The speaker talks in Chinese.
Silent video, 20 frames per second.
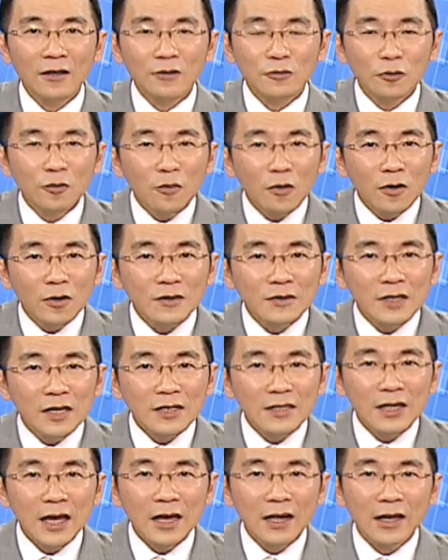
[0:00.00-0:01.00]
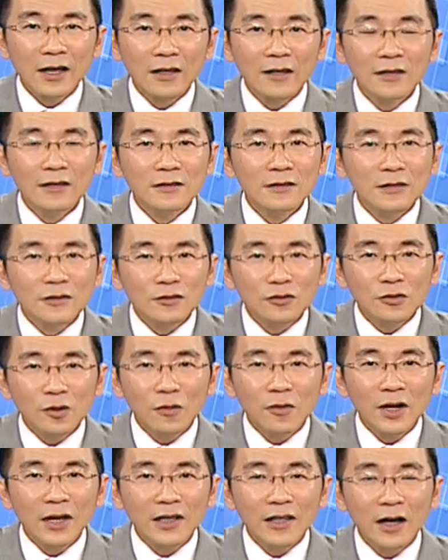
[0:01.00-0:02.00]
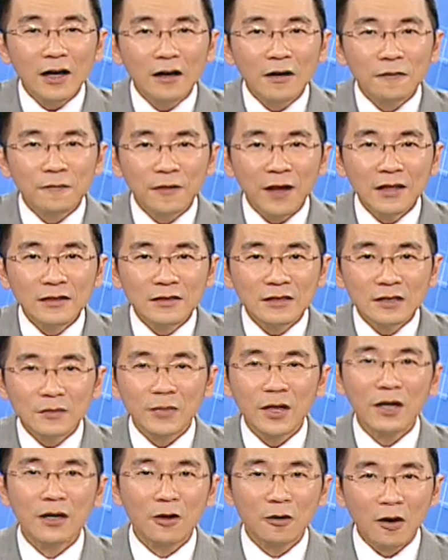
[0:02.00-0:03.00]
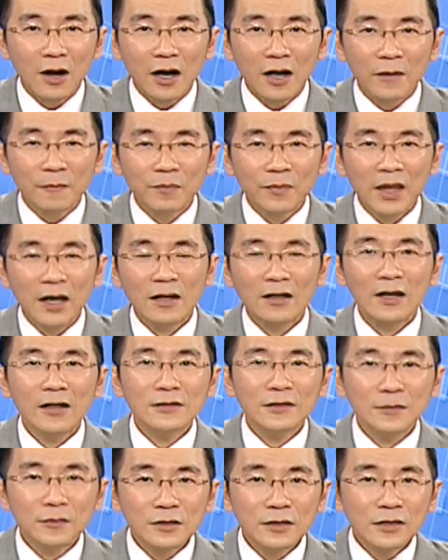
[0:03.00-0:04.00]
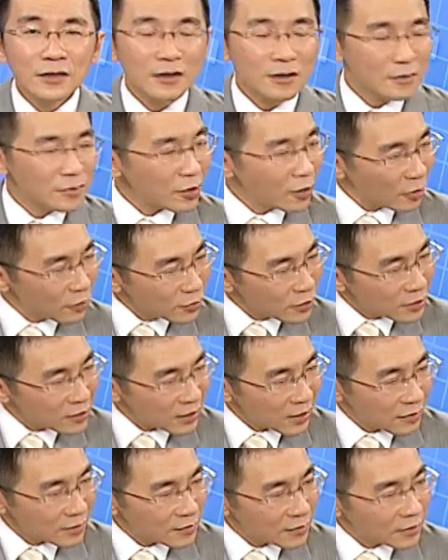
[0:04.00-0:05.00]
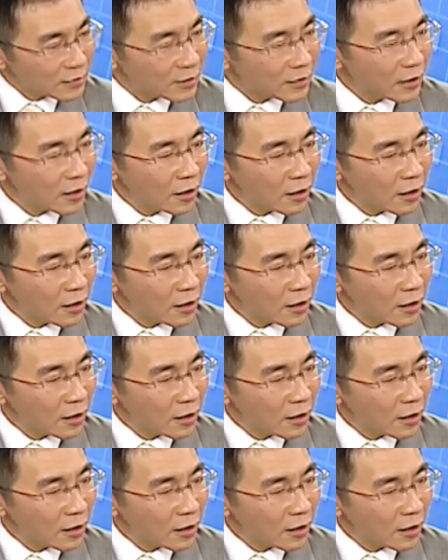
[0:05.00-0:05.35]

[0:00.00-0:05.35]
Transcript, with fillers: 如果这些人是所谓的反指标的话，那是不是就能够去解释